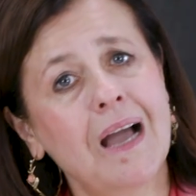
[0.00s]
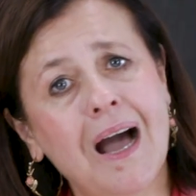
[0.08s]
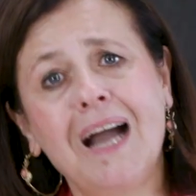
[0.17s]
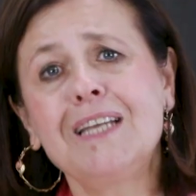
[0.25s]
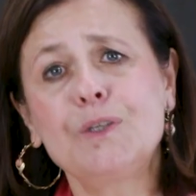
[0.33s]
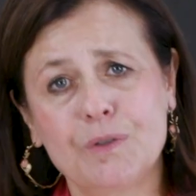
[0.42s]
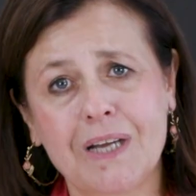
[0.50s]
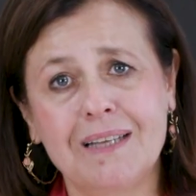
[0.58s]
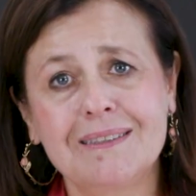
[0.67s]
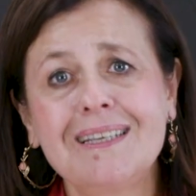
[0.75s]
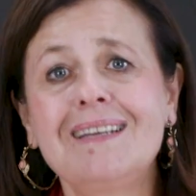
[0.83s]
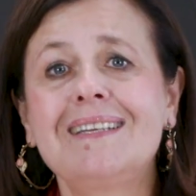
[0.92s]
aynı
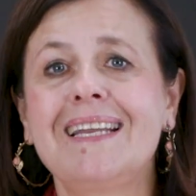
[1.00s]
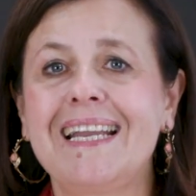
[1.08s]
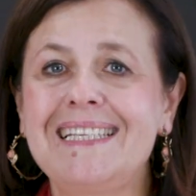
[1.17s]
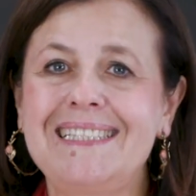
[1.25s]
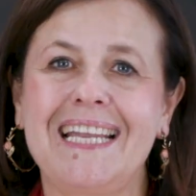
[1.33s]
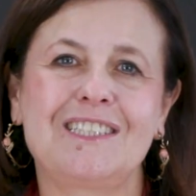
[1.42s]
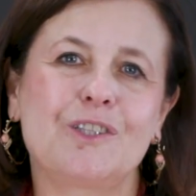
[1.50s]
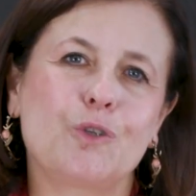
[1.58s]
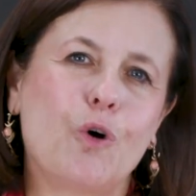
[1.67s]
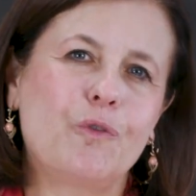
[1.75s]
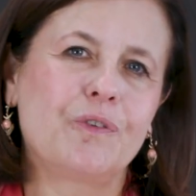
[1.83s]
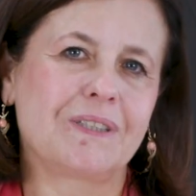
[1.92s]
oranda SAT,
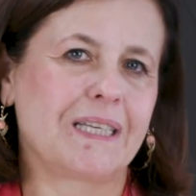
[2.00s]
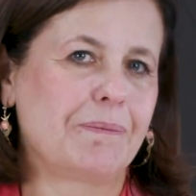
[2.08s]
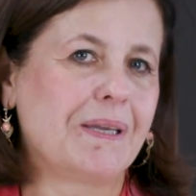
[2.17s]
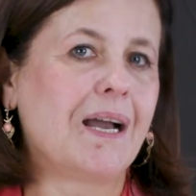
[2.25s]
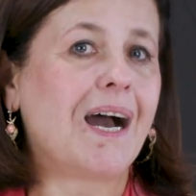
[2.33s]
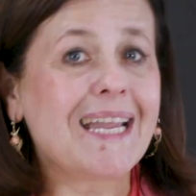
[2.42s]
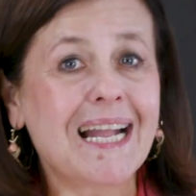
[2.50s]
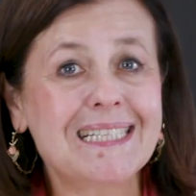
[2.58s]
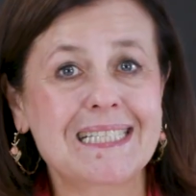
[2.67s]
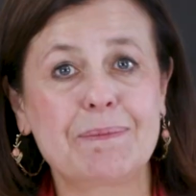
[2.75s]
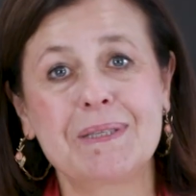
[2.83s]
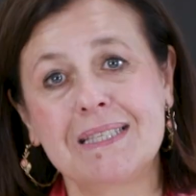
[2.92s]
TOEFL gibi
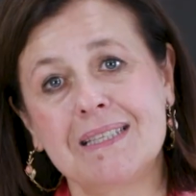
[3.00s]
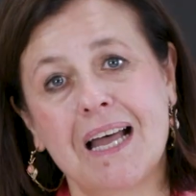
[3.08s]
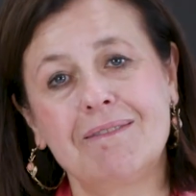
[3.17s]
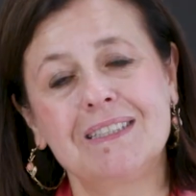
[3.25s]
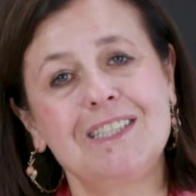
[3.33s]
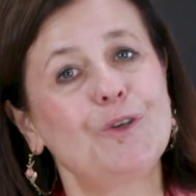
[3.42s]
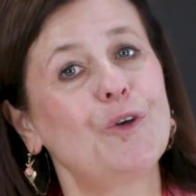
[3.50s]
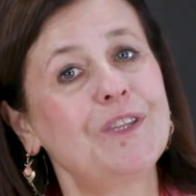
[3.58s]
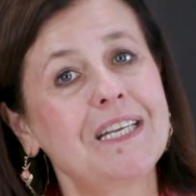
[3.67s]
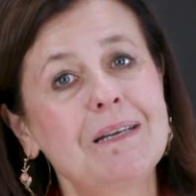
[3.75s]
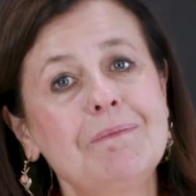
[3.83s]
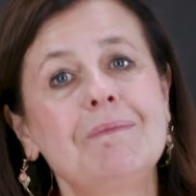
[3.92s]
IELTS gibi sınavların
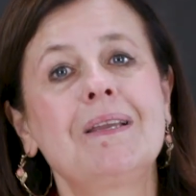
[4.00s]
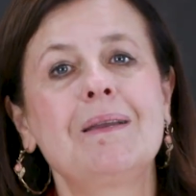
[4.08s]
gönderim